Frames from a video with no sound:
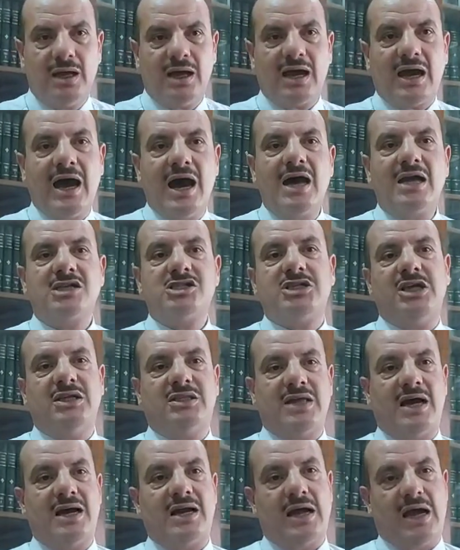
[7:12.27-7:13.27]
خارج
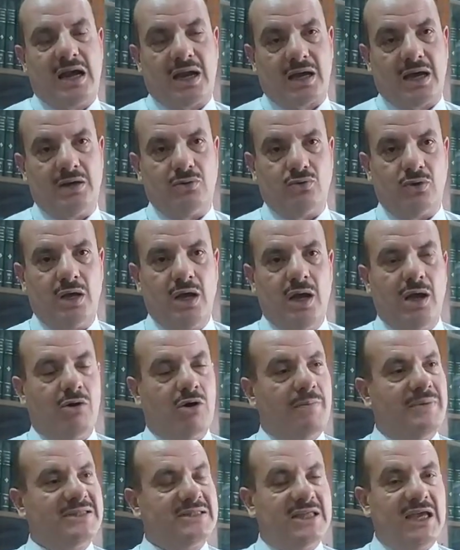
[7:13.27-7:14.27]
إطار القانون
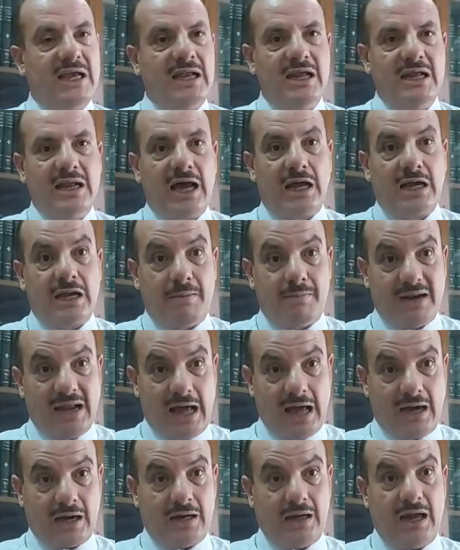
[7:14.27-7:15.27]
وبالتالي نحن من
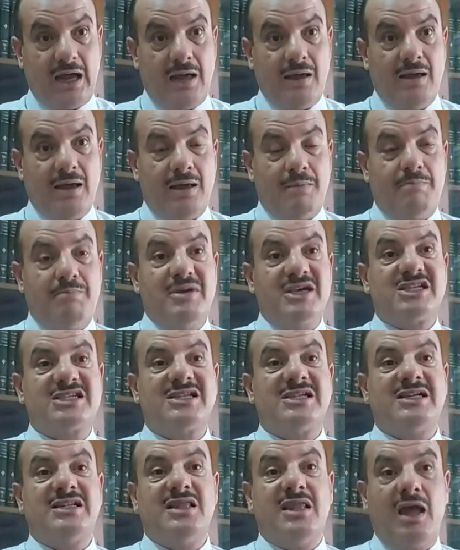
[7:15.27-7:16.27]
حقنا باش
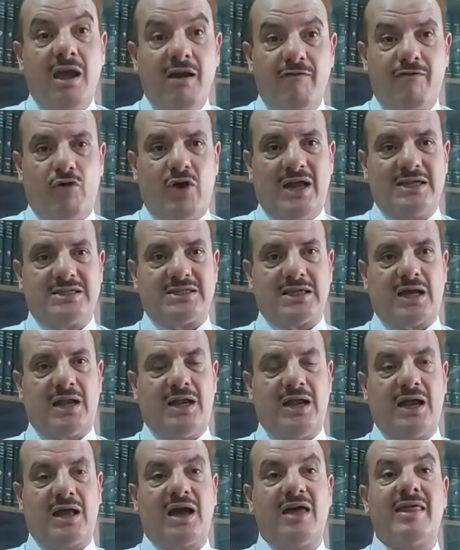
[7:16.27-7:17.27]
ندافعوا على
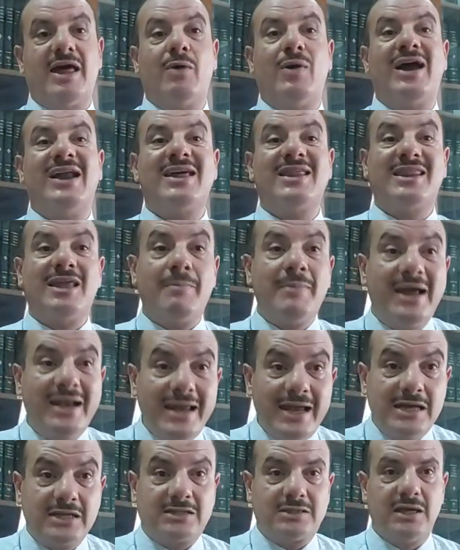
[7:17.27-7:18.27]
استقلال القضاء وعلى
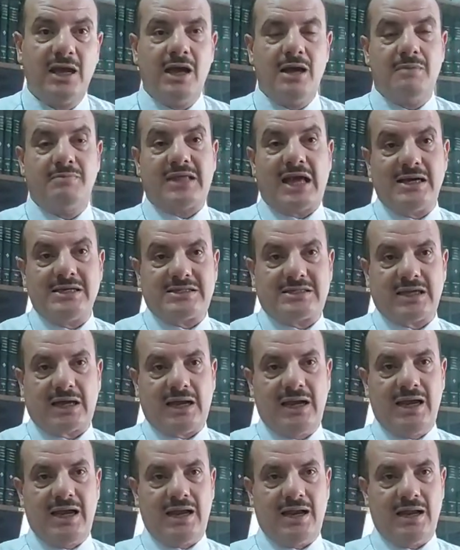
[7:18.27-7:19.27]
الضمانات تاع
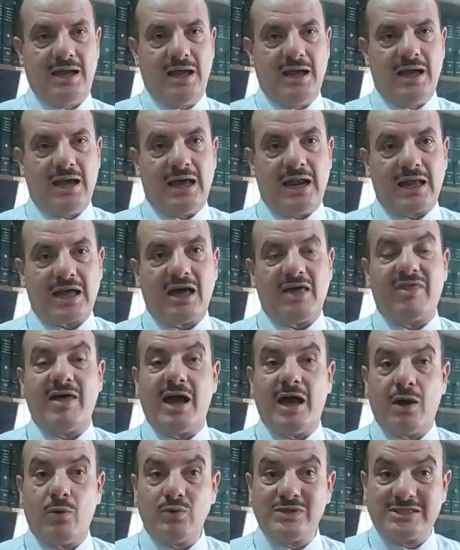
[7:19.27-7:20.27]
استقلال
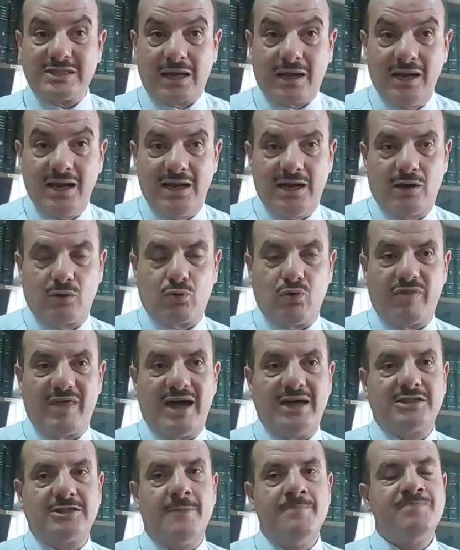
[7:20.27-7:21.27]
القضاء واستقلال
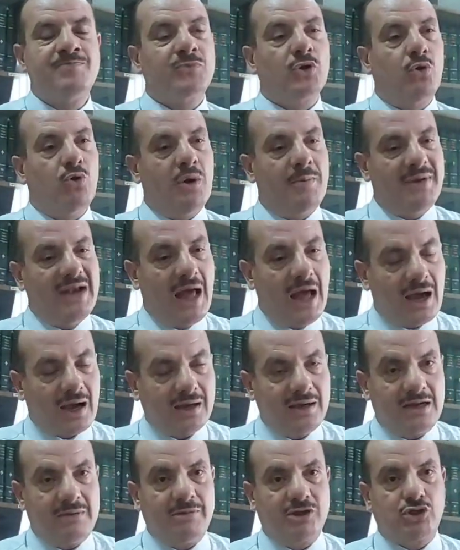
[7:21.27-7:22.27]
القضاة ومن
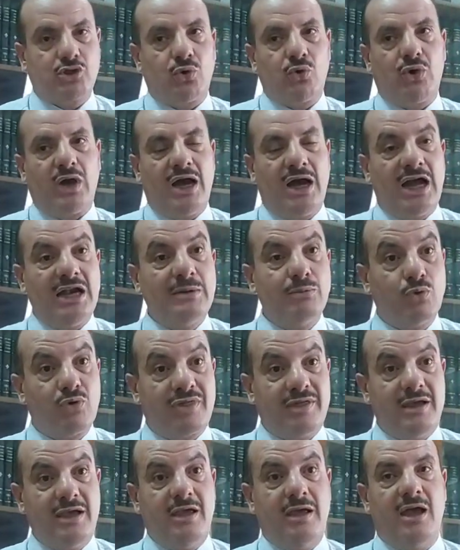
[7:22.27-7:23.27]
حقنا المشروع
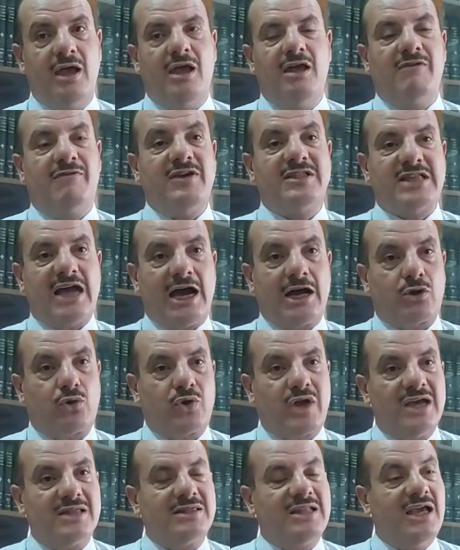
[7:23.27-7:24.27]
المضي في
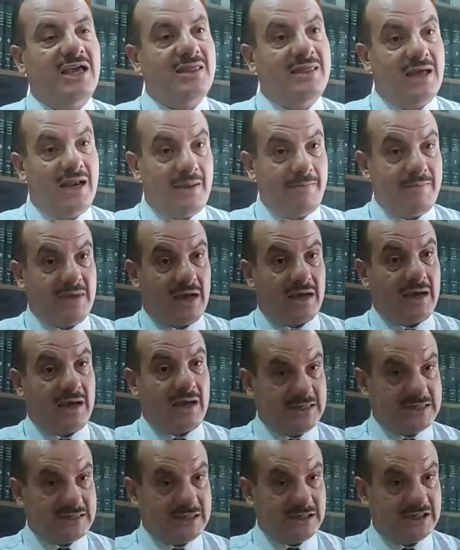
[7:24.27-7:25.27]
تحركاتنا إذا لم يقع
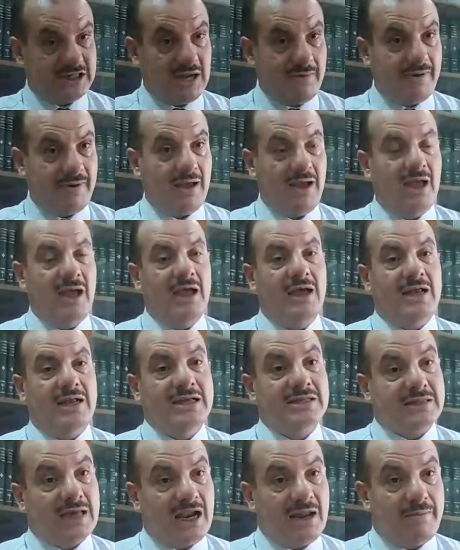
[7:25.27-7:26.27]
الاستجابة
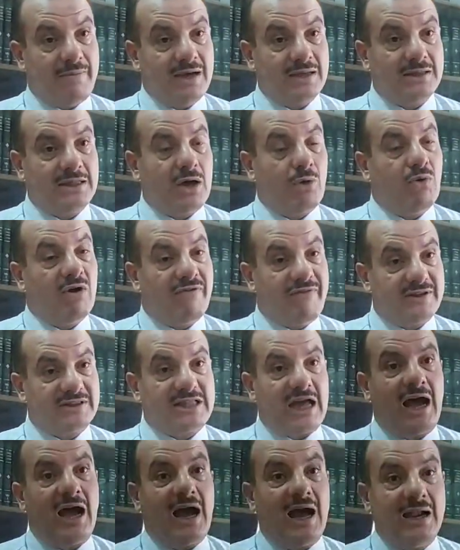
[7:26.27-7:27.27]
لطلباتنا
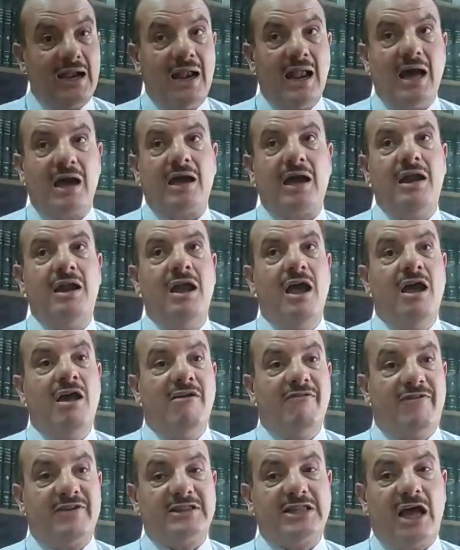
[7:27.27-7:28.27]
وفتح على الأقل
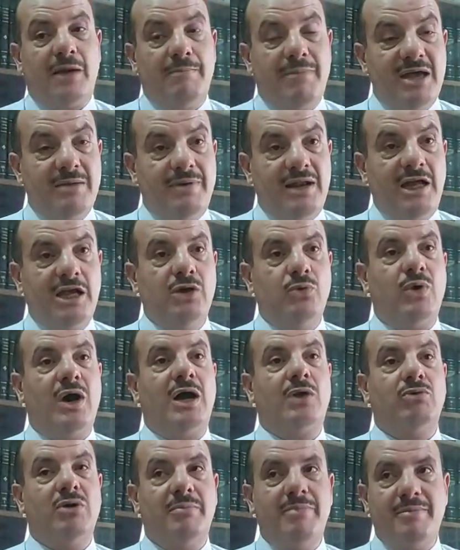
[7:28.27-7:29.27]
فتح باب
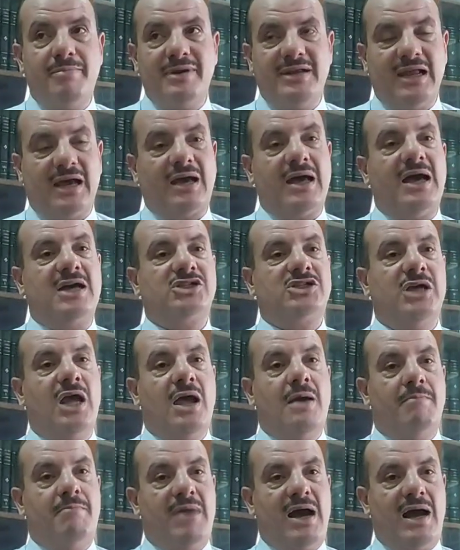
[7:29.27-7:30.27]
الحوار وباب النقاش
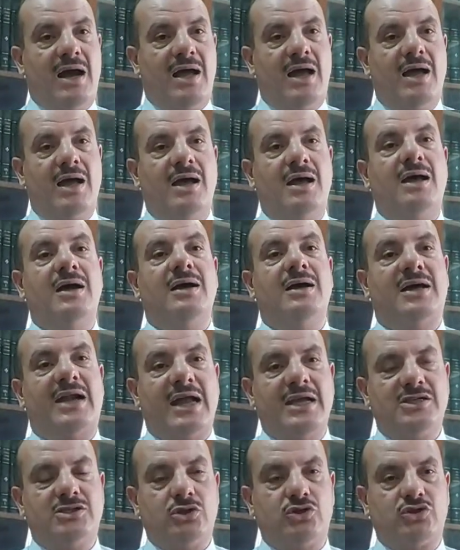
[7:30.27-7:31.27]
مع آه، آه،
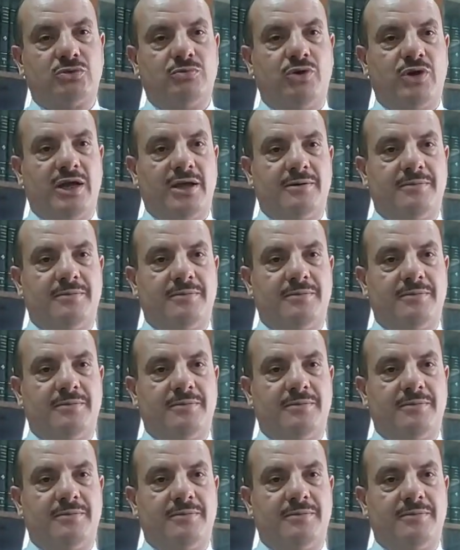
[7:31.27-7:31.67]
رئيس الجمهورية